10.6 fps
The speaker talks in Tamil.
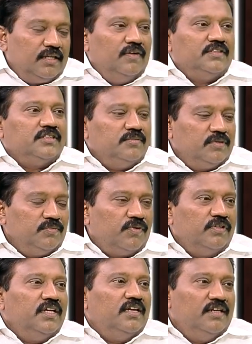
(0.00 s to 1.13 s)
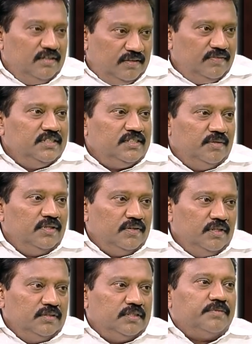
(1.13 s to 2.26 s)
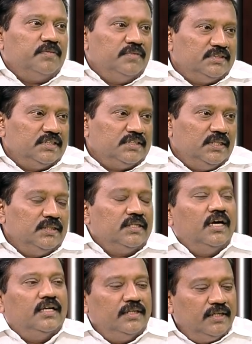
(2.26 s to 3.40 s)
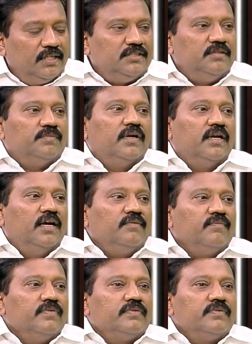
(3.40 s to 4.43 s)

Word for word: தலைவர் சிதம்பரம் பிறந்தநாள் வந்துச்சு செப்டம்பர் சிக்ஸ்டீன்த்து அந்த நிகழ்ச்சி பண்ணேன்